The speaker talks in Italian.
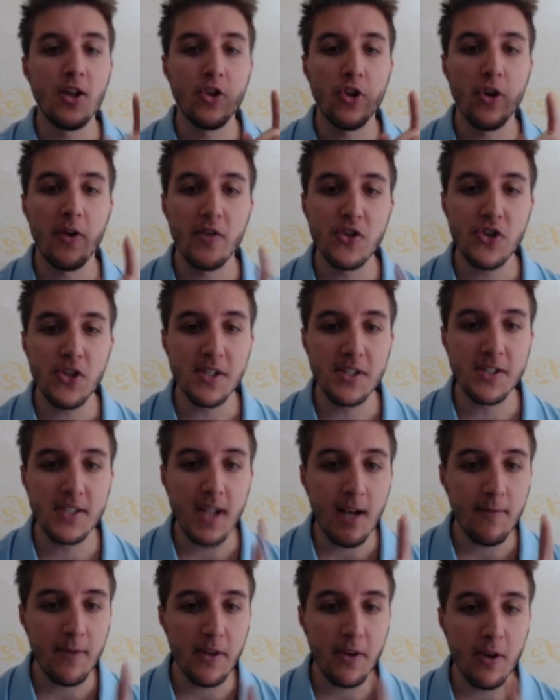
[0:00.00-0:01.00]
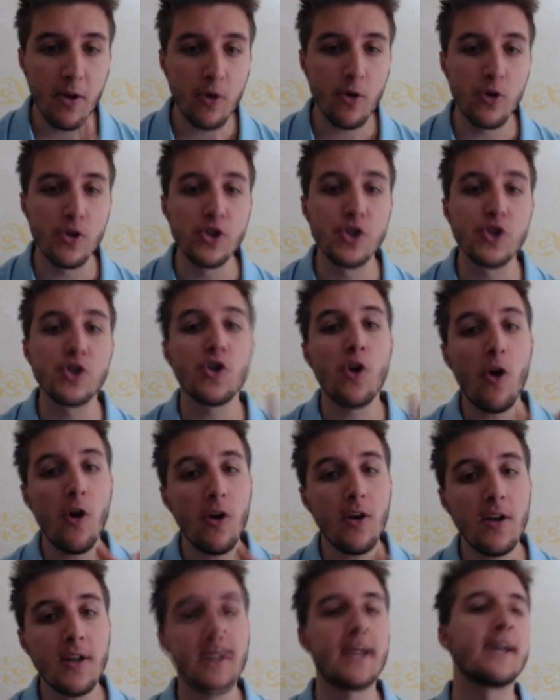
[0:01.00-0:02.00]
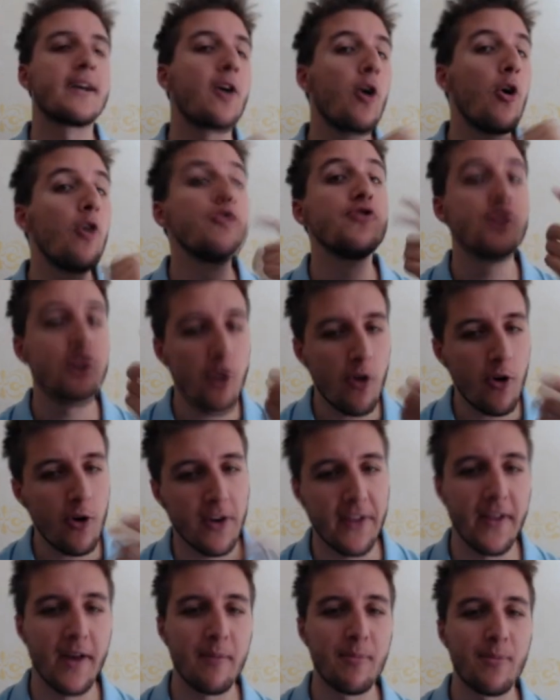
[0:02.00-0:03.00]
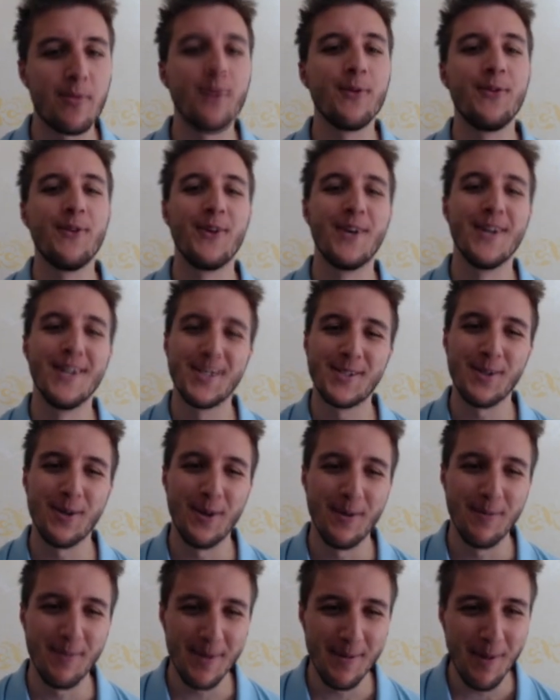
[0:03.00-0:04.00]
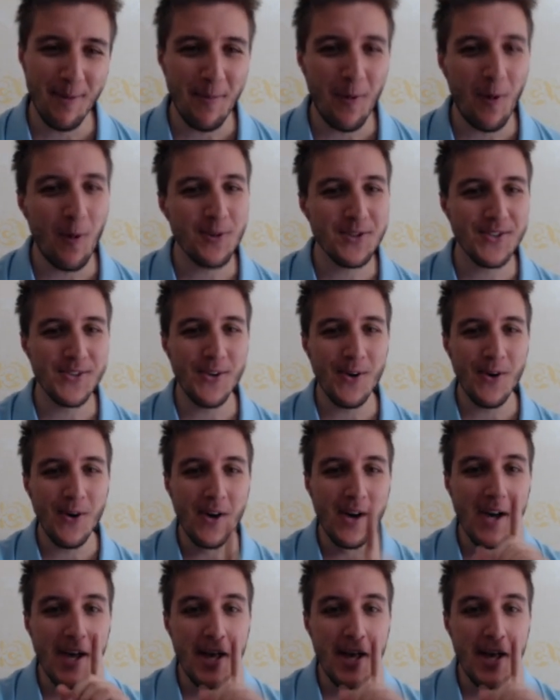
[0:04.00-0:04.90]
dove c'è Salvador Consol che consolida appunto il suo primo posto,